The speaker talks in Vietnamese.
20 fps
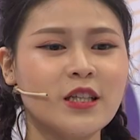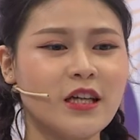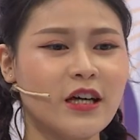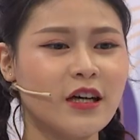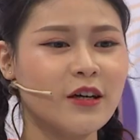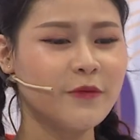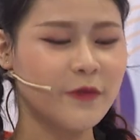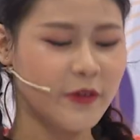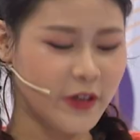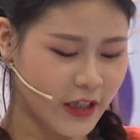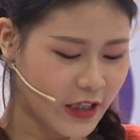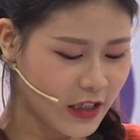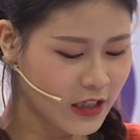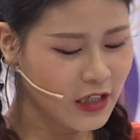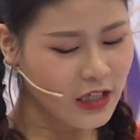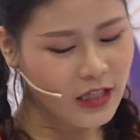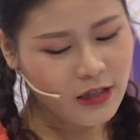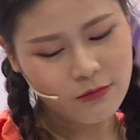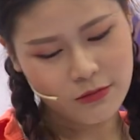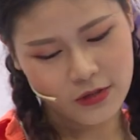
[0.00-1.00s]
Dạ, vì
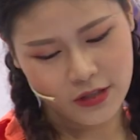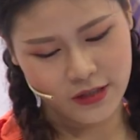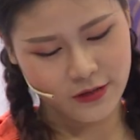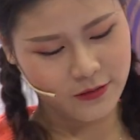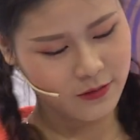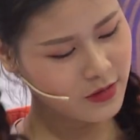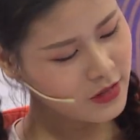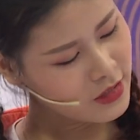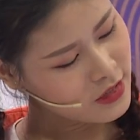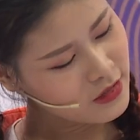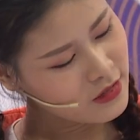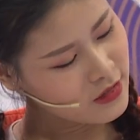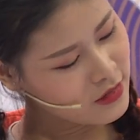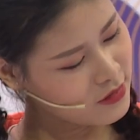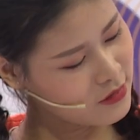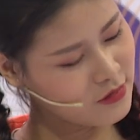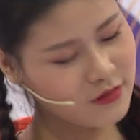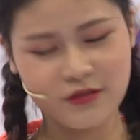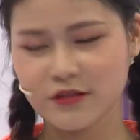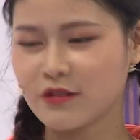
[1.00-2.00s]
anh Long thì em
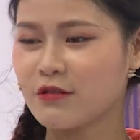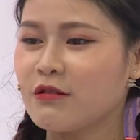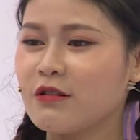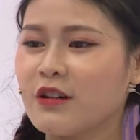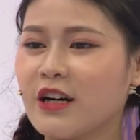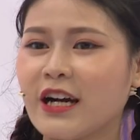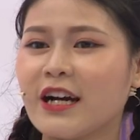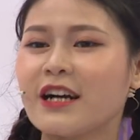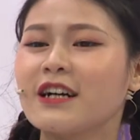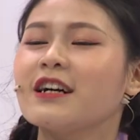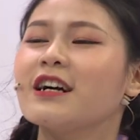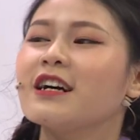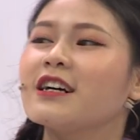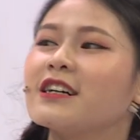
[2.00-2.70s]
sẽ cố gắng